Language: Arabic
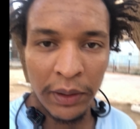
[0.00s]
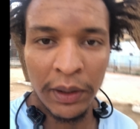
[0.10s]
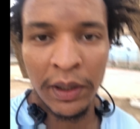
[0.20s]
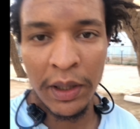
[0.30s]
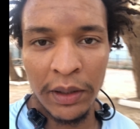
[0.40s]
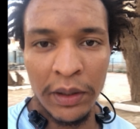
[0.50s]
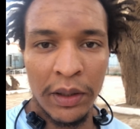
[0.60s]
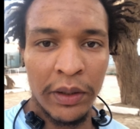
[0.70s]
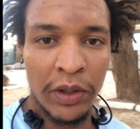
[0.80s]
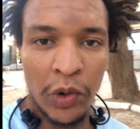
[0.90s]
الاخرانيه
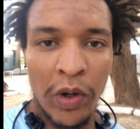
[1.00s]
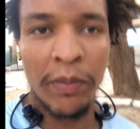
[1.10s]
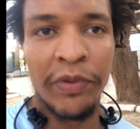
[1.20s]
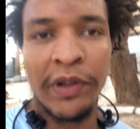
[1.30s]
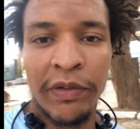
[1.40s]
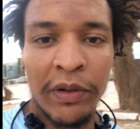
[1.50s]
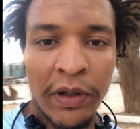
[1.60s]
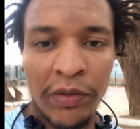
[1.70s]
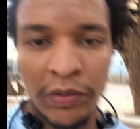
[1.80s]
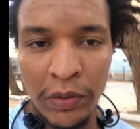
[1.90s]
اللي يديروها بزاف
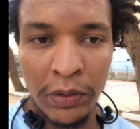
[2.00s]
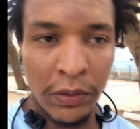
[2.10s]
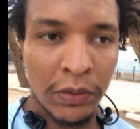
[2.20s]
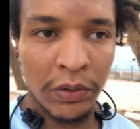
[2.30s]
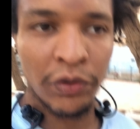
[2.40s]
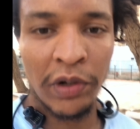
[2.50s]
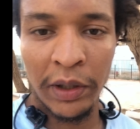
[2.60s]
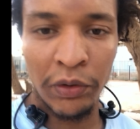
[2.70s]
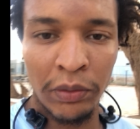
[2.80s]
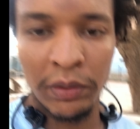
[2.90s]
الناس كو شاك
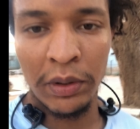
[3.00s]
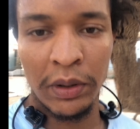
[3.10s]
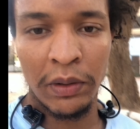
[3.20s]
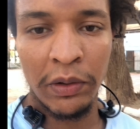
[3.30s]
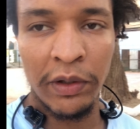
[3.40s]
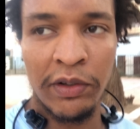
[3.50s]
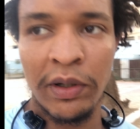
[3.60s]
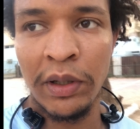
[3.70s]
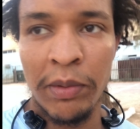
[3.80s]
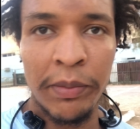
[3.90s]
جور يروح
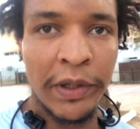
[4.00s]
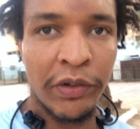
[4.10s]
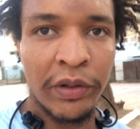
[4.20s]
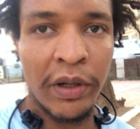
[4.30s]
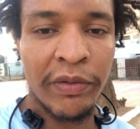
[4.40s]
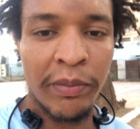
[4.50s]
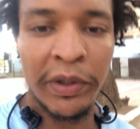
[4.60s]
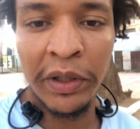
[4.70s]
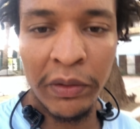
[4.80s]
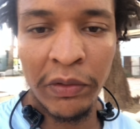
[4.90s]
يجري ما باينش يدير 20
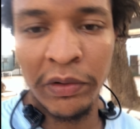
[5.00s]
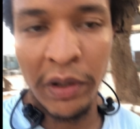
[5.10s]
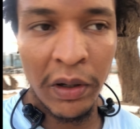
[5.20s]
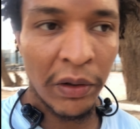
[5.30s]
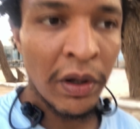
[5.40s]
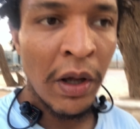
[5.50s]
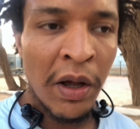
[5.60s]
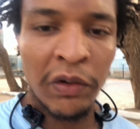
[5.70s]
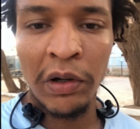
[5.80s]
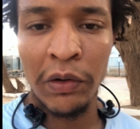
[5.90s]
مينيت نص ساعه
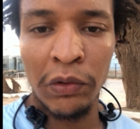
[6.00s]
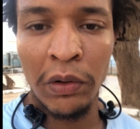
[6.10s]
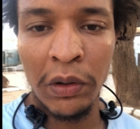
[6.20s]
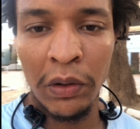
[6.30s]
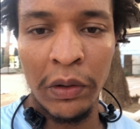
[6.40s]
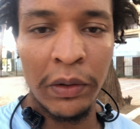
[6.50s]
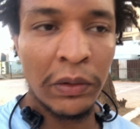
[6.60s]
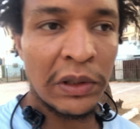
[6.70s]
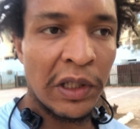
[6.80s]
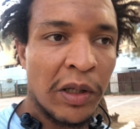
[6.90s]
شاك جور يقعد
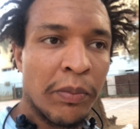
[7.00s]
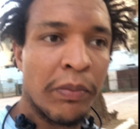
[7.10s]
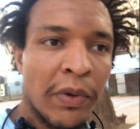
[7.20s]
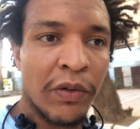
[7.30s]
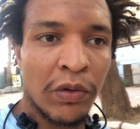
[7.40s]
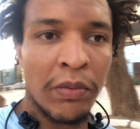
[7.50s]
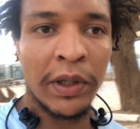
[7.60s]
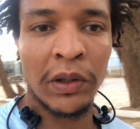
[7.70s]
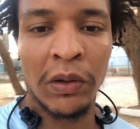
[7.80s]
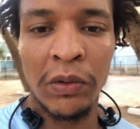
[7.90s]
يونطيني بان سول
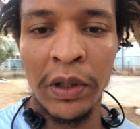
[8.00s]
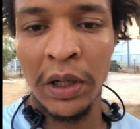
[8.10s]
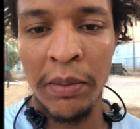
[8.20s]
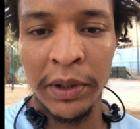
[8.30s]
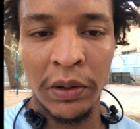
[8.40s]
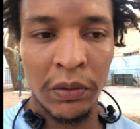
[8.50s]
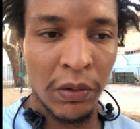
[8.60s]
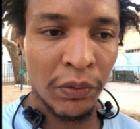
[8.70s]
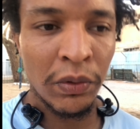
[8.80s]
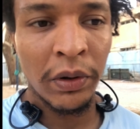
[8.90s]
ميثود وهي لا ميثود
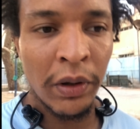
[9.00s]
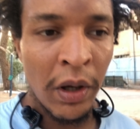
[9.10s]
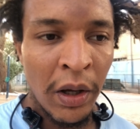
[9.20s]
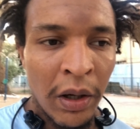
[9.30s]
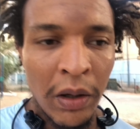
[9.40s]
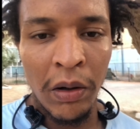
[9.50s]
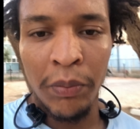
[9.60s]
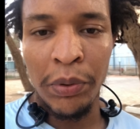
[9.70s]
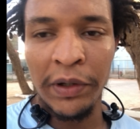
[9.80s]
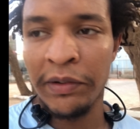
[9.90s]
كونتيني اون
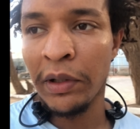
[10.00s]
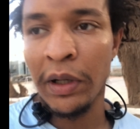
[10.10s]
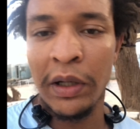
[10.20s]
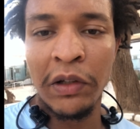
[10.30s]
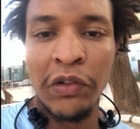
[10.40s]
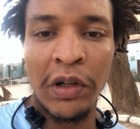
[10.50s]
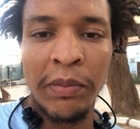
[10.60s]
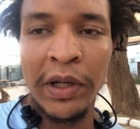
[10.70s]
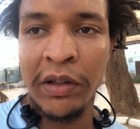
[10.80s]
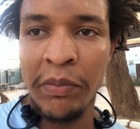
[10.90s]
بليس تلقاه يجري
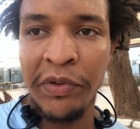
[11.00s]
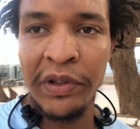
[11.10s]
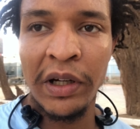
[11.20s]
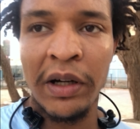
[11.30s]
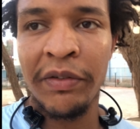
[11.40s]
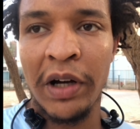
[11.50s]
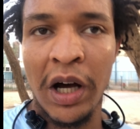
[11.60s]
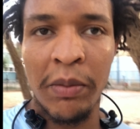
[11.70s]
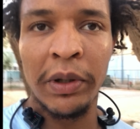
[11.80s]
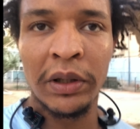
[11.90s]
بريتم بزاف
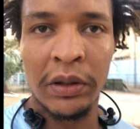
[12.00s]
حابط